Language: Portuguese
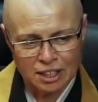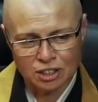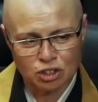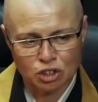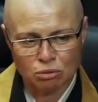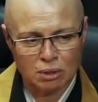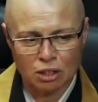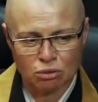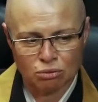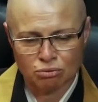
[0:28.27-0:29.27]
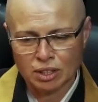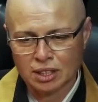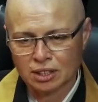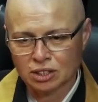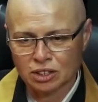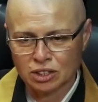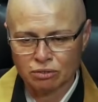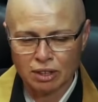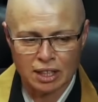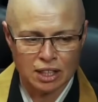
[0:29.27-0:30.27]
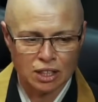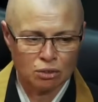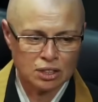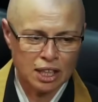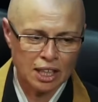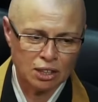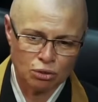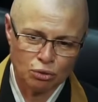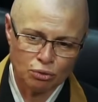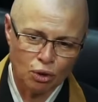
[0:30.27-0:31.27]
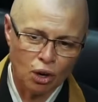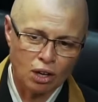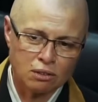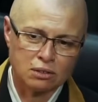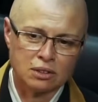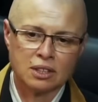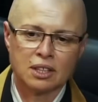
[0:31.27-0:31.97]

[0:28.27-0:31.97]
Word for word: E se no meio tu fica divagando, saindo do foco,